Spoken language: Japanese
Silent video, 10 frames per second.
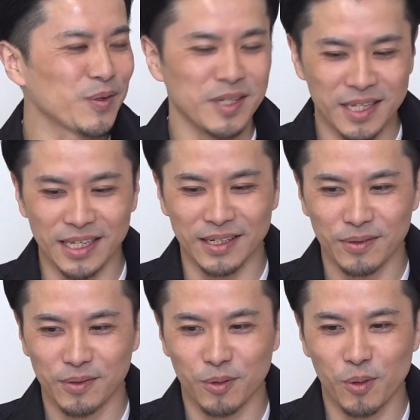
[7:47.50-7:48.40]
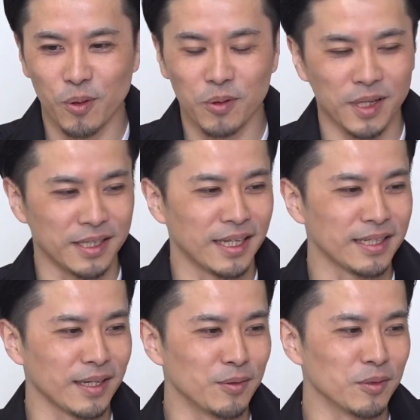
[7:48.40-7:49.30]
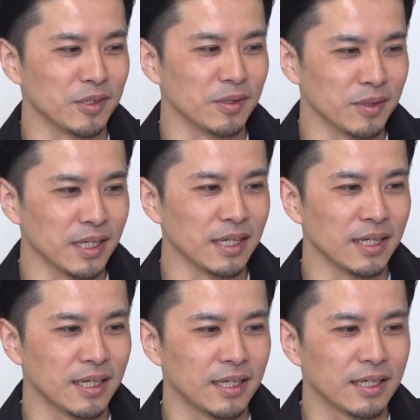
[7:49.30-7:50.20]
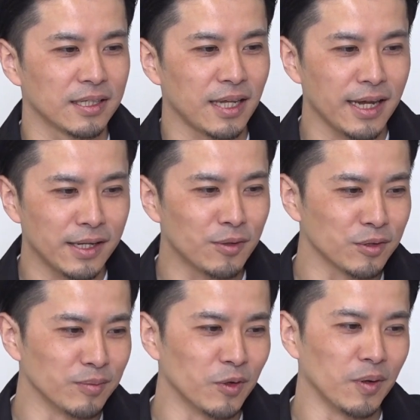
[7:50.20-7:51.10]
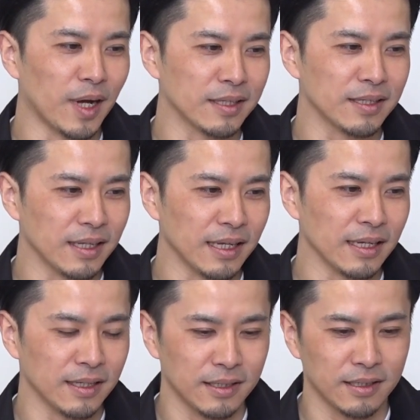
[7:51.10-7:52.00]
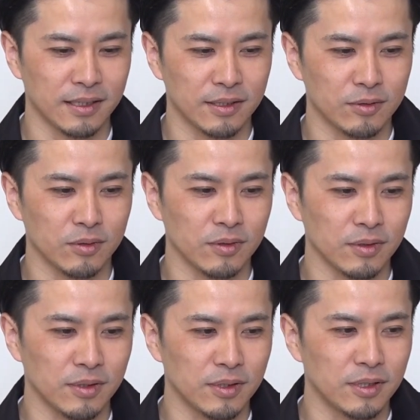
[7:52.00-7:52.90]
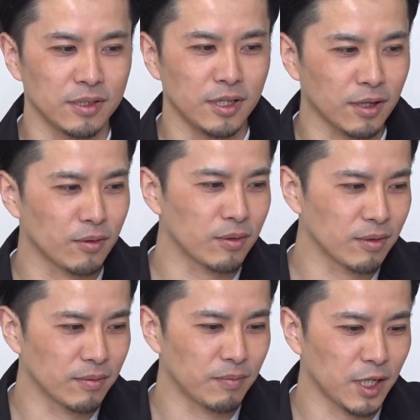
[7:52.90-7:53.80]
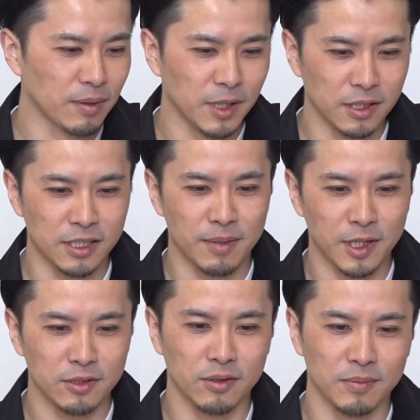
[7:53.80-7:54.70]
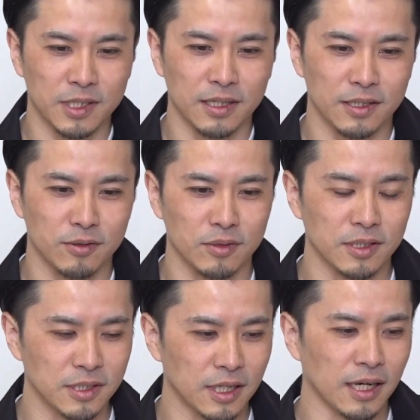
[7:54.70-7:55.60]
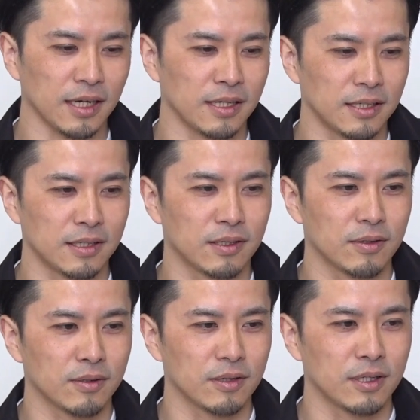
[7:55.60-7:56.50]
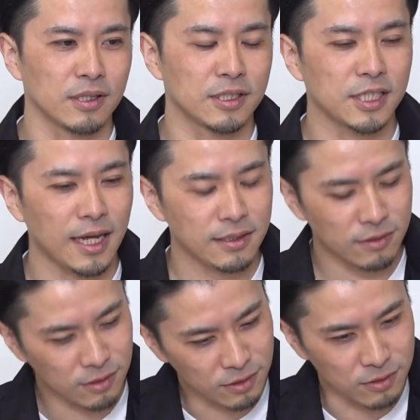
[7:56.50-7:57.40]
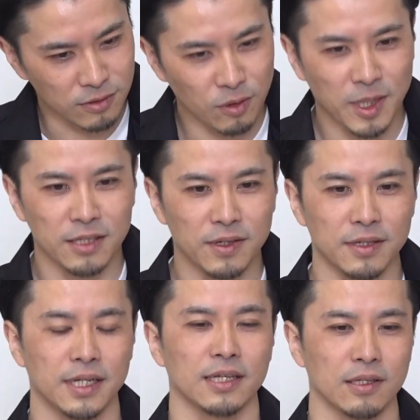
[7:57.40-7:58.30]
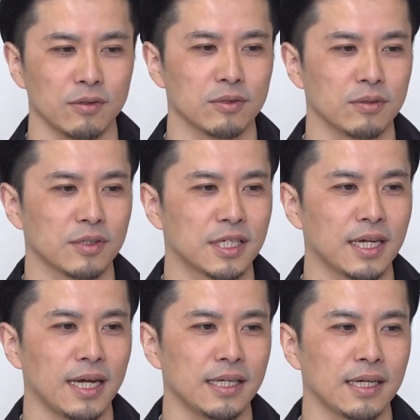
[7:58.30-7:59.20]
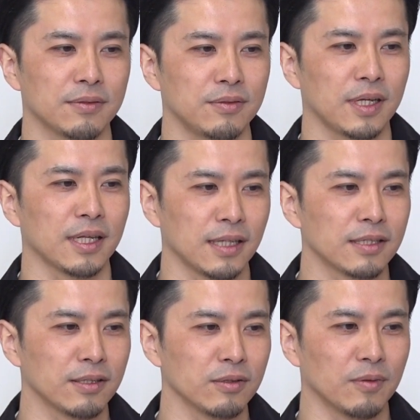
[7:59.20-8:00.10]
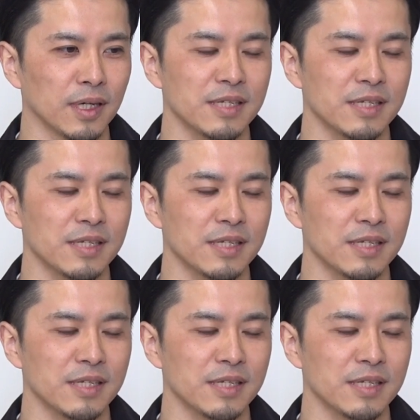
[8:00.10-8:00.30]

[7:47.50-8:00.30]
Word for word: 時に、コロナになったことにより、体力もあってそのいやまだまだいけますよみたいな人たちが、うん、チャンスとまでは言わないけど、うん、その機会が増えたなっていうのは